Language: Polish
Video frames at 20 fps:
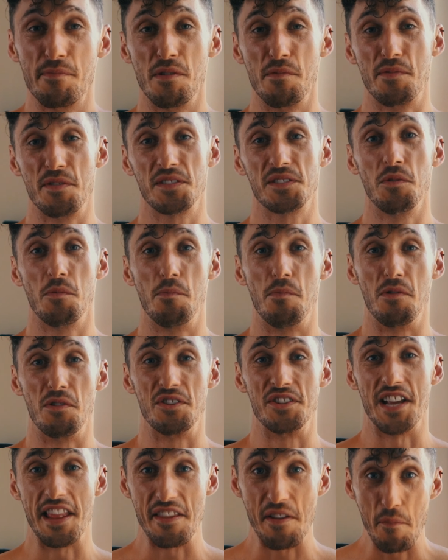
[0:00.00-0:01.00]
po prostu
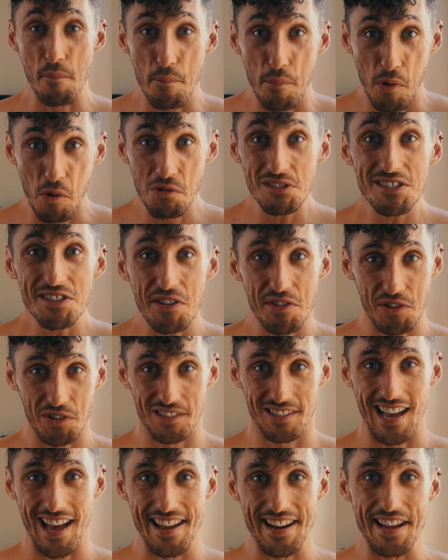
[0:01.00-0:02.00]
budżet, pójdź do
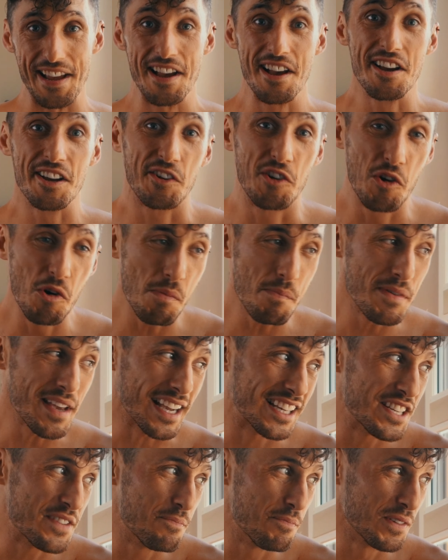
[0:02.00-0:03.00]
Zary, kup
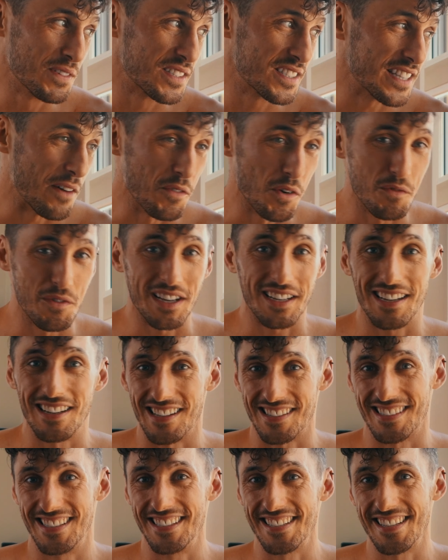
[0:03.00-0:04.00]
jakieś podstawowe,
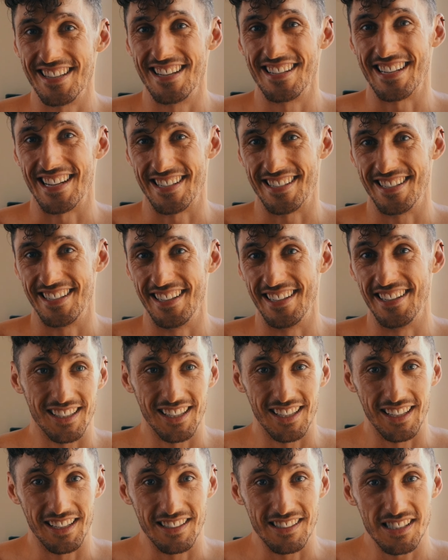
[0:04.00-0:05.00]
klasyczne rzeczy
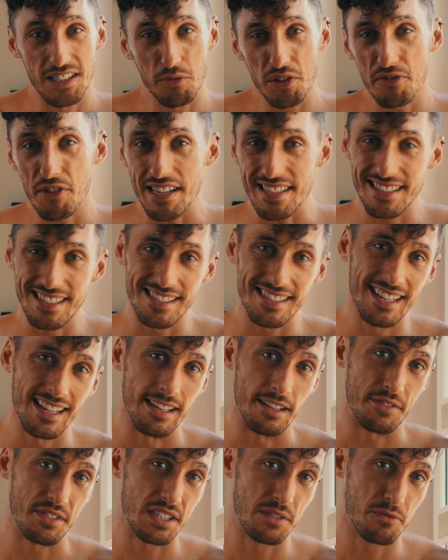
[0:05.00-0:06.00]
i i stwórz własny
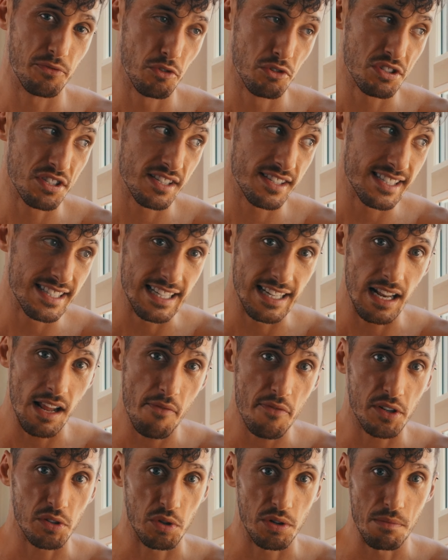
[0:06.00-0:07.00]
styl. Stwórz styl,
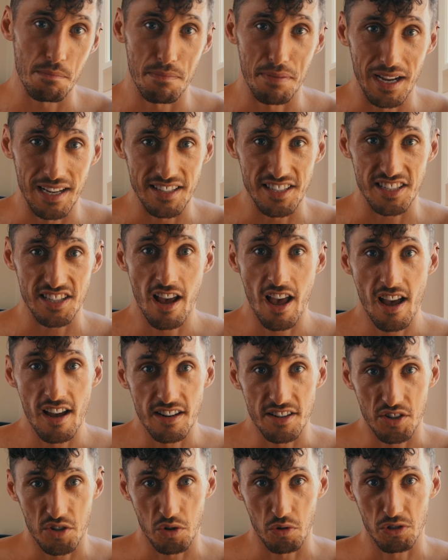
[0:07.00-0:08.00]
w którym będziesz
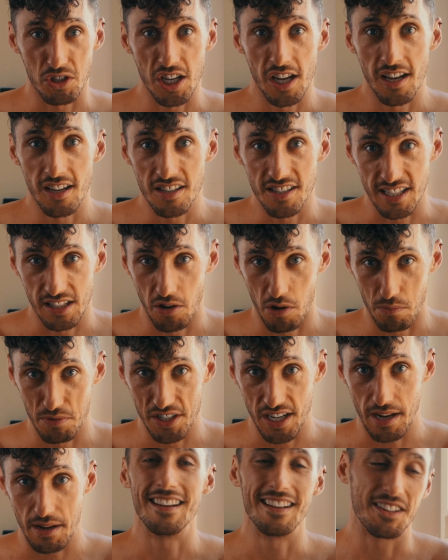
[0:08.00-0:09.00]
czuć się
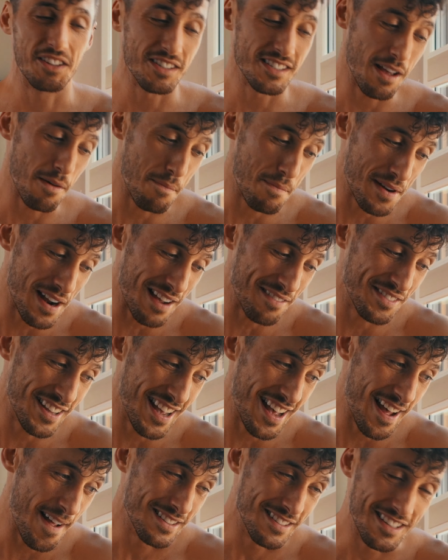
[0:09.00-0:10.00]
dobrze. I to jest
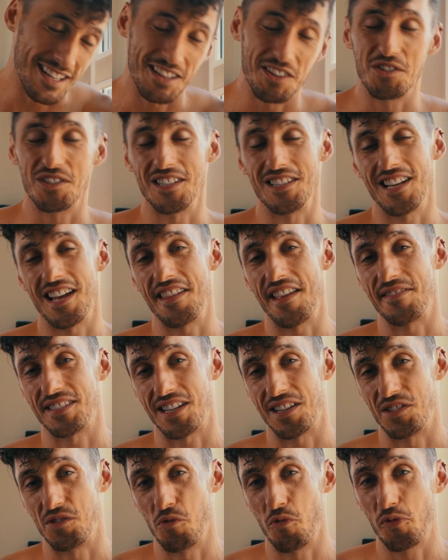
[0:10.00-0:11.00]
naprawdę niedoceniana
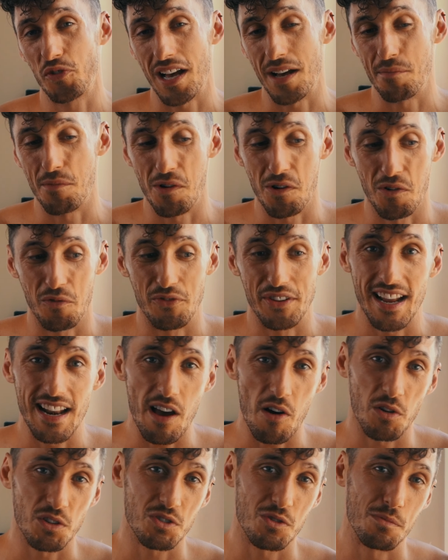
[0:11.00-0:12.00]
wskazówka, bo
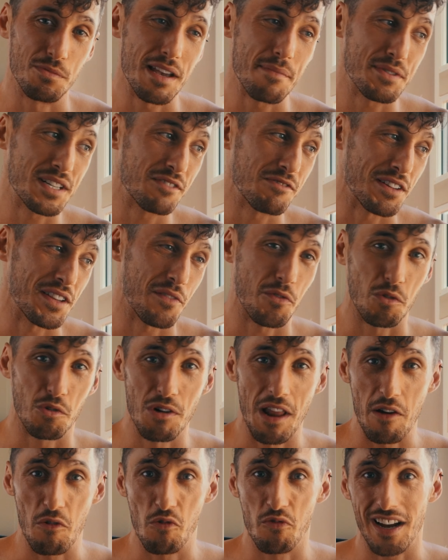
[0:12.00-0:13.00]
wiele osób nie przykłada w
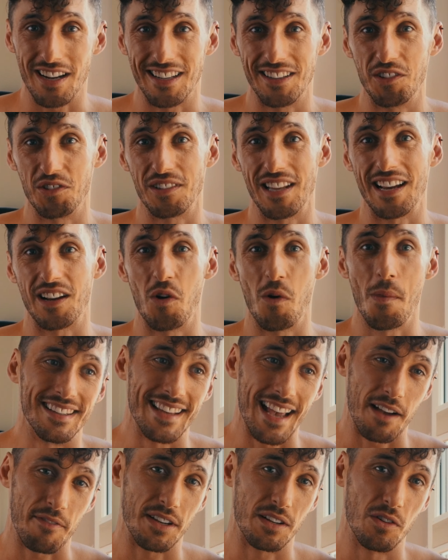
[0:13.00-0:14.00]
ogóle uwagi do tego,
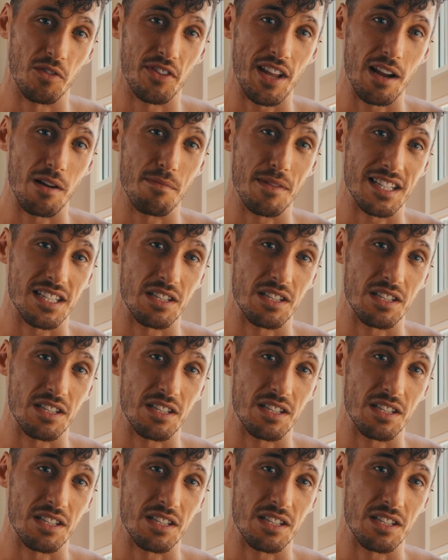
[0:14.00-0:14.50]
jak wyglądają na